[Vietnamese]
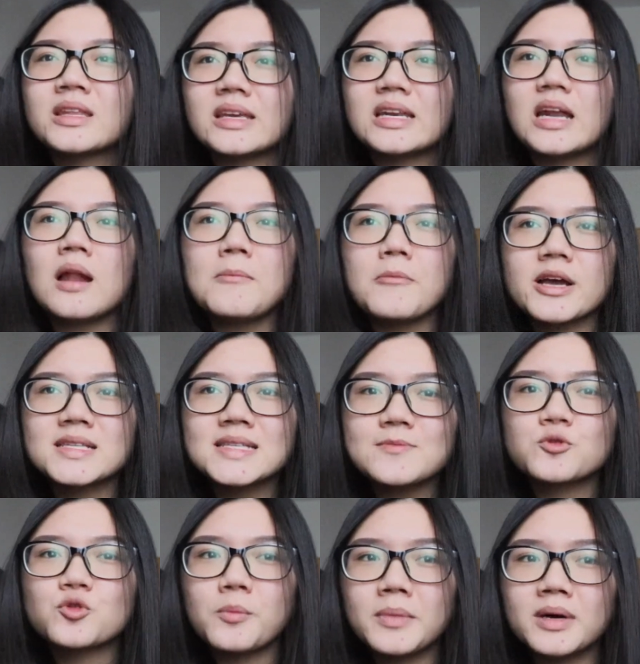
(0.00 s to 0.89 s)
thì đó là một cái
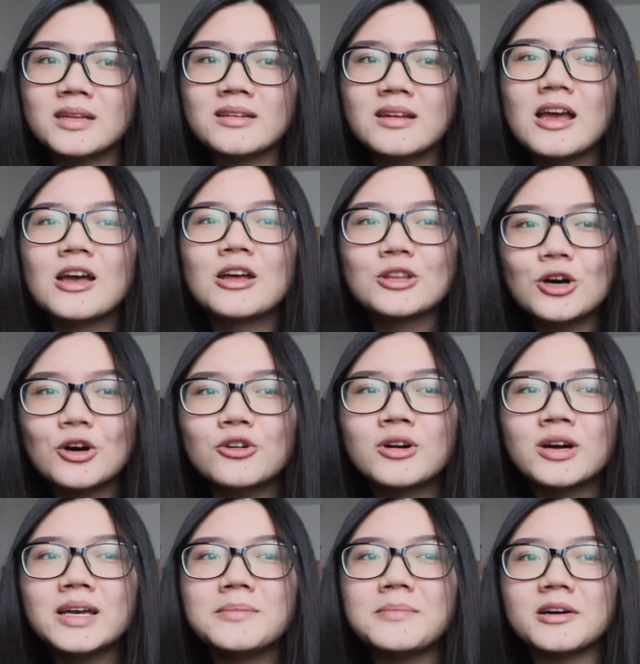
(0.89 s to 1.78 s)
tip của mình
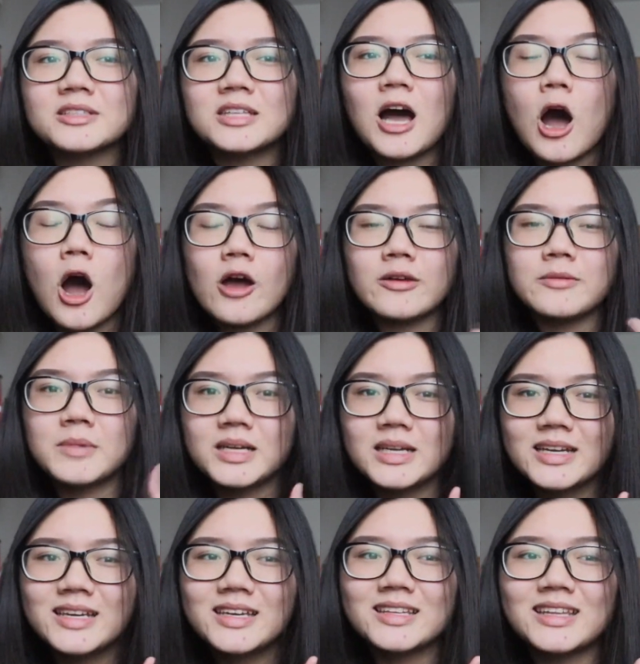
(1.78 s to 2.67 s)
thường ấy mà người ta hỏi
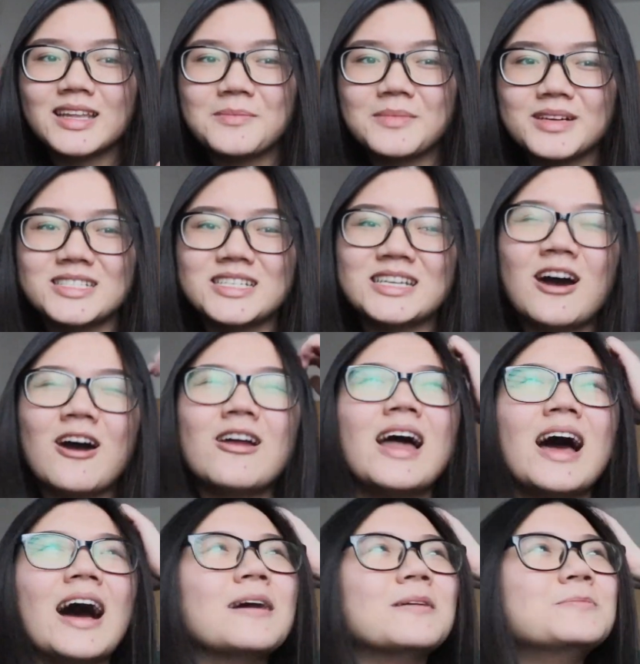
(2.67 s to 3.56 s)
mình ấy thì mình chỉ
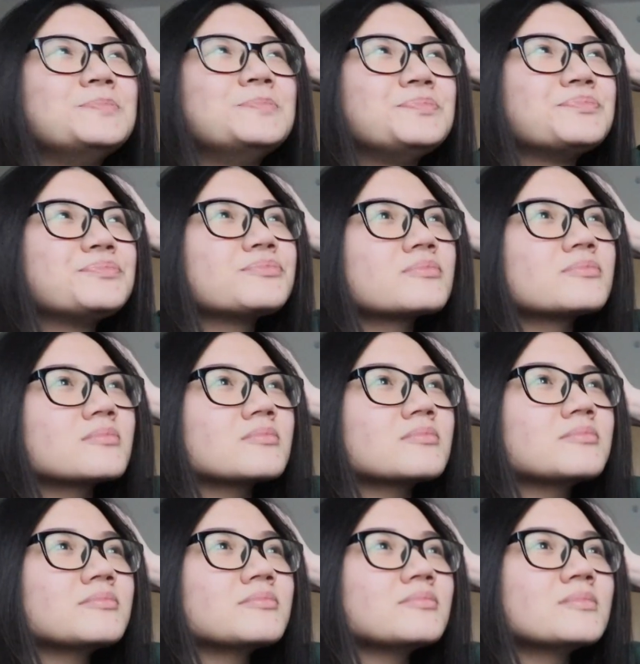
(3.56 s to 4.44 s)
nói là
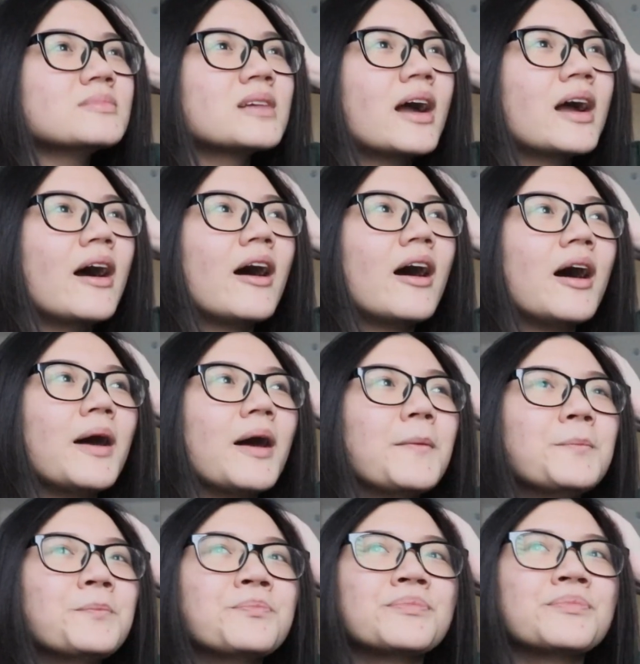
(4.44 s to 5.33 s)

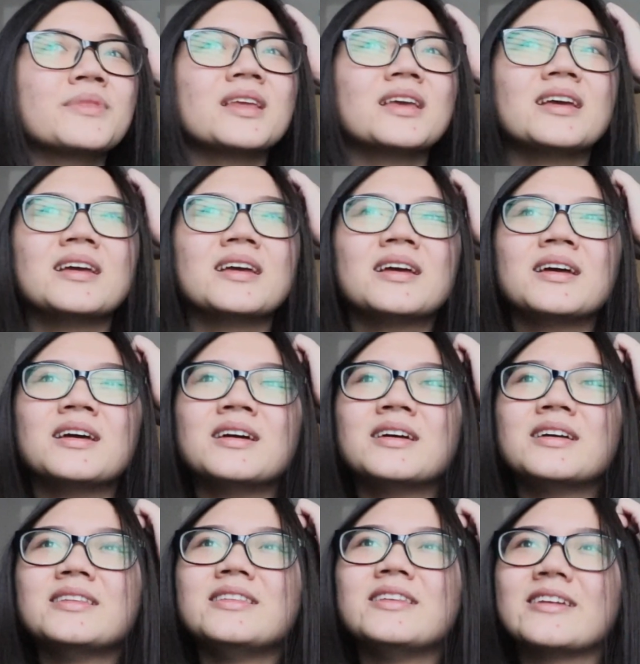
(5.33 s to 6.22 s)
um,
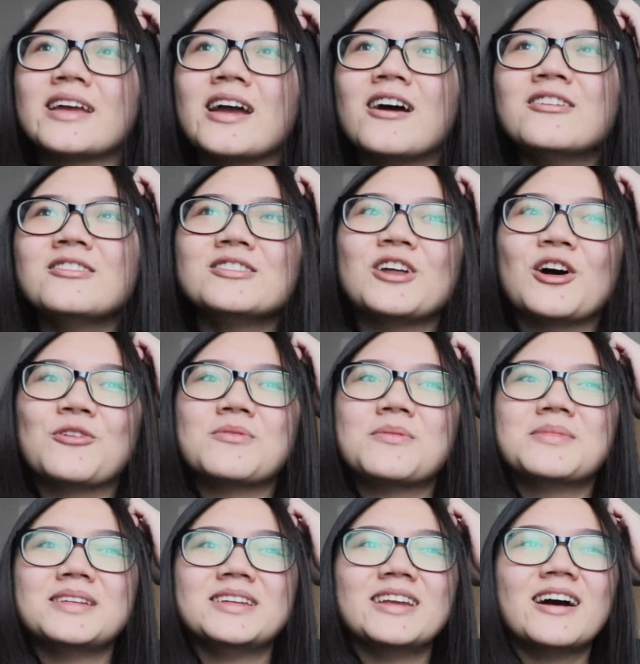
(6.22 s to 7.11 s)
những cái ấn
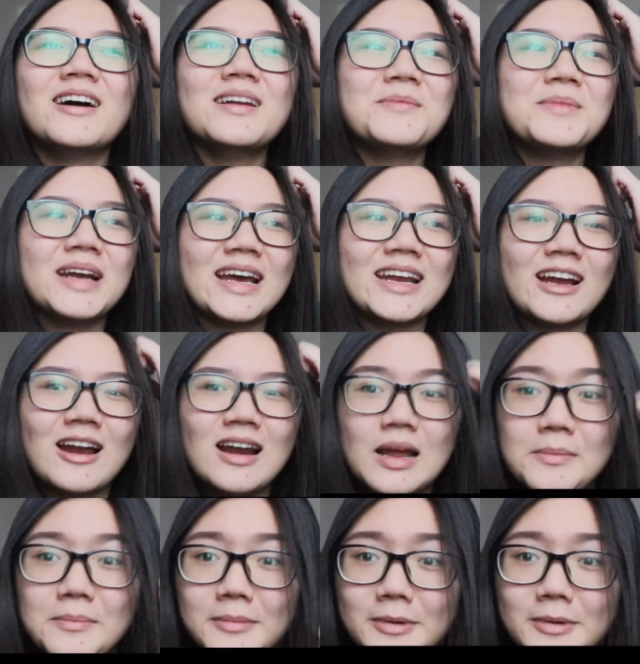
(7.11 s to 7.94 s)
tượng mình nhớ là mình hay nói là